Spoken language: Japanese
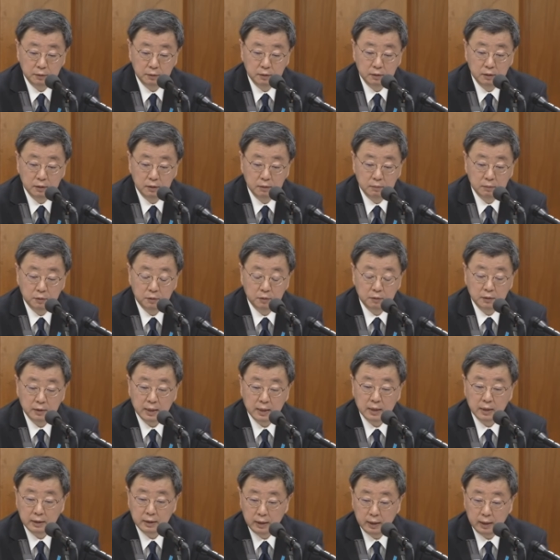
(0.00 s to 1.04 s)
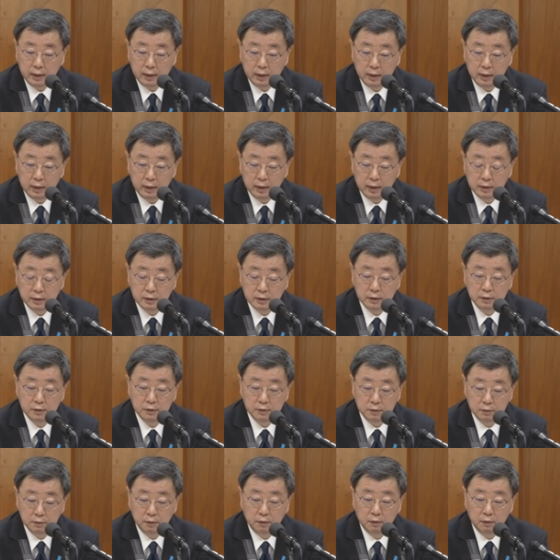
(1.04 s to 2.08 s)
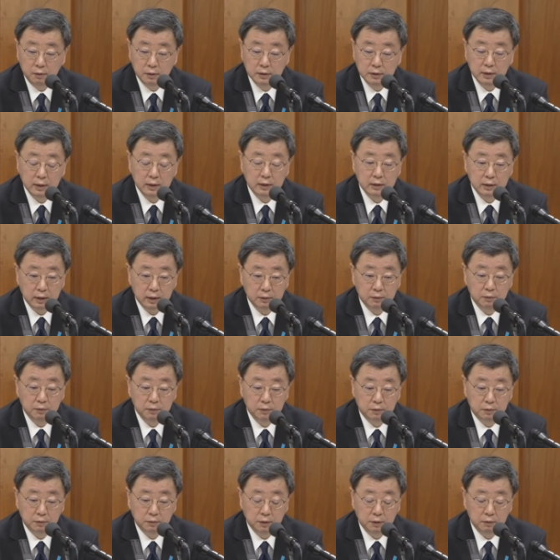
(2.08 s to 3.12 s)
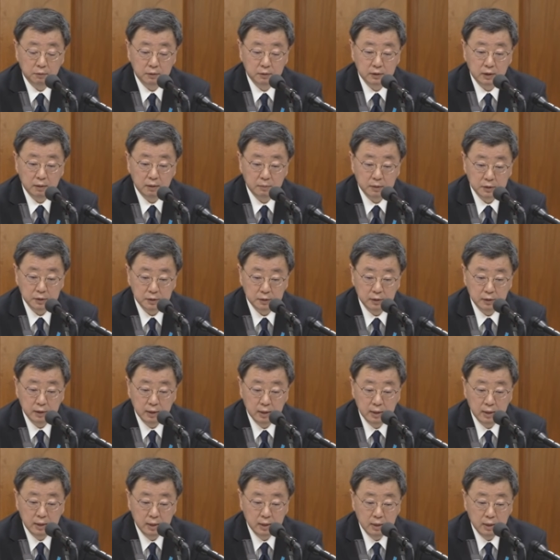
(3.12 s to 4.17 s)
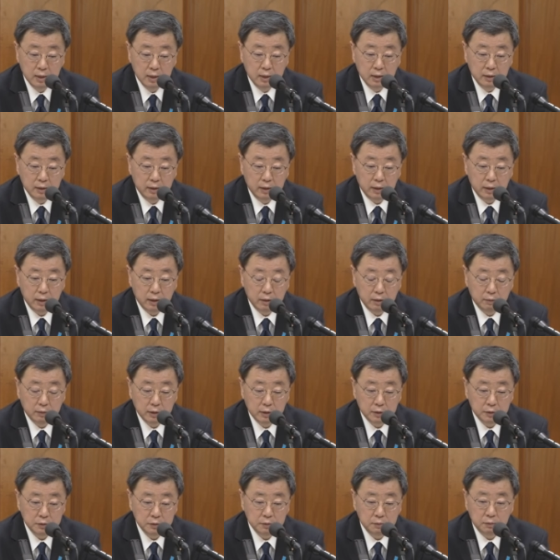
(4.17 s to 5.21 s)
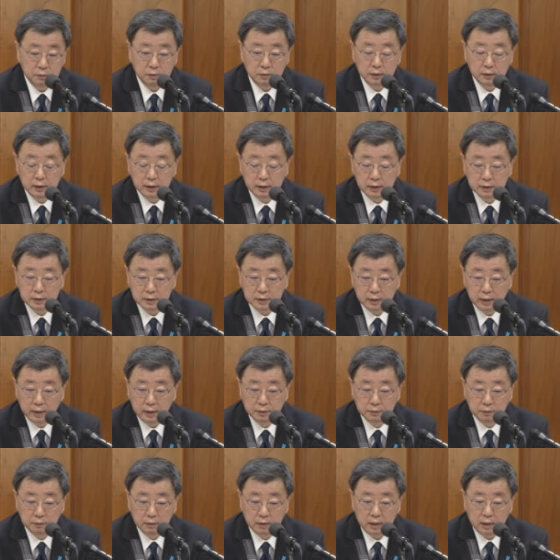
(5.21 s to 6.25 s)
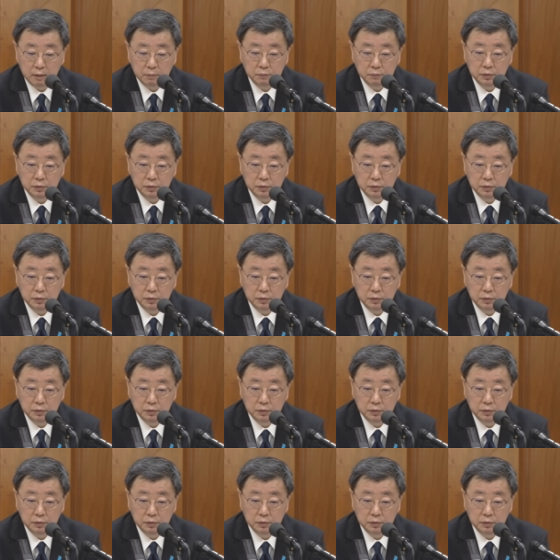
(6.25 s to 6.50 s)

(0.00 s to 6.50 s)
ま政治目的として認められているものの中で支出をしてきたということでございます。